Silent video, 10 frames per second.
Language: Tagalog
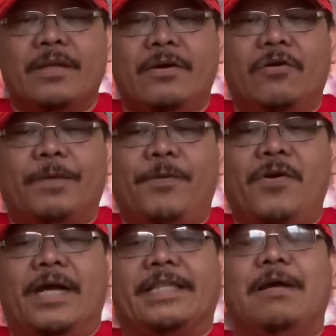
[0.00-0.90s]
Okay
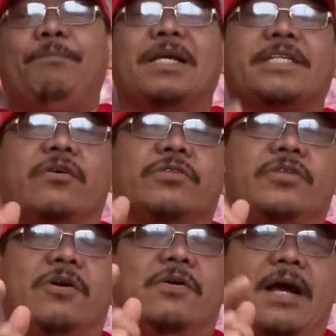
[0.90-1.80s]
po, at ang pagsagot
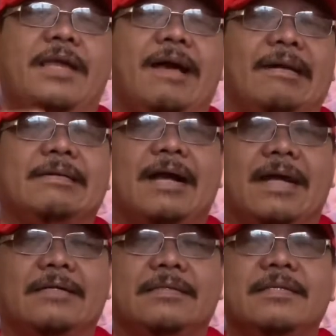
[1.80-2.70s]
nyo ay
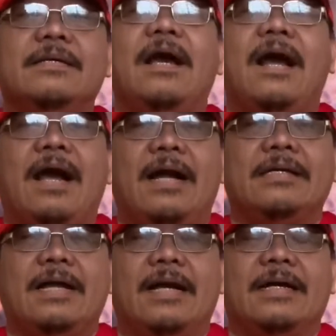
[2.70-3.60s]
hanggang
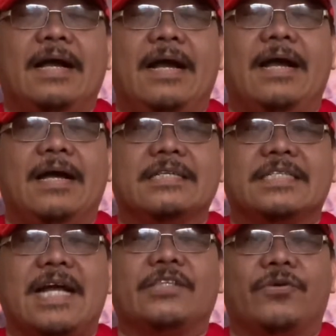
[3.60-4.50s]
hanggang uh,
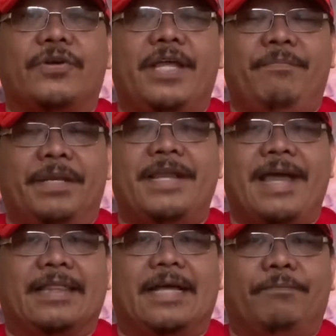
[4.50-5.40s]
Saturday
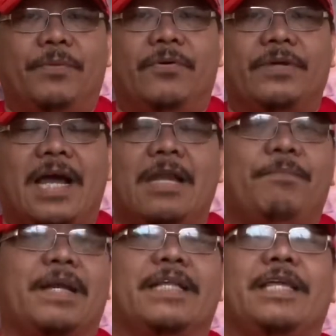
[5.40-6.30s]
midnight lang po dahil
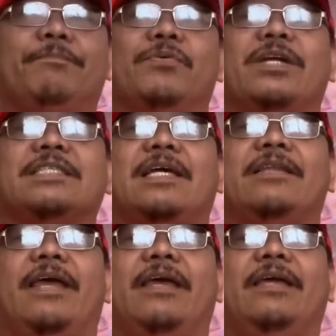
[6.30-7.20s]
pagdating po ng
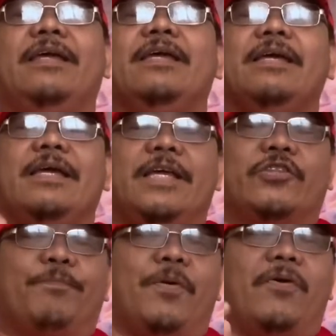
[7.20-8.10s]
Sunday
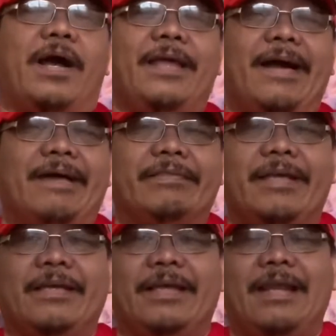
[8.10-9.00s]
ito po ay
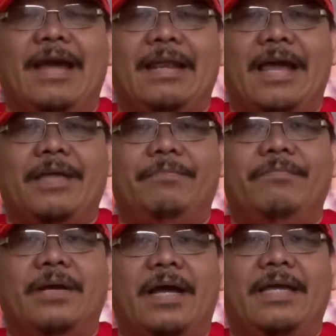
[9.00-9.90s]
ating ilalive,
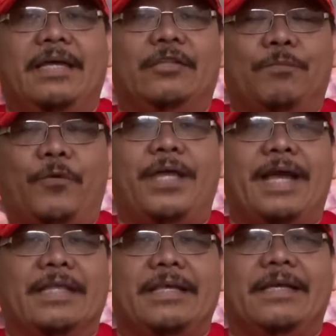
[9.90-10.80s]
ay, ito po ay
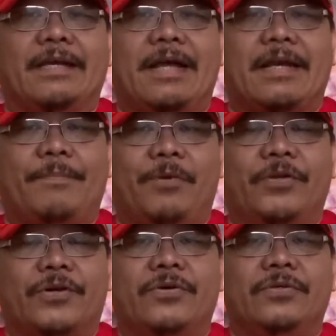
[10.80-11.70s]
ating iraraffle draw.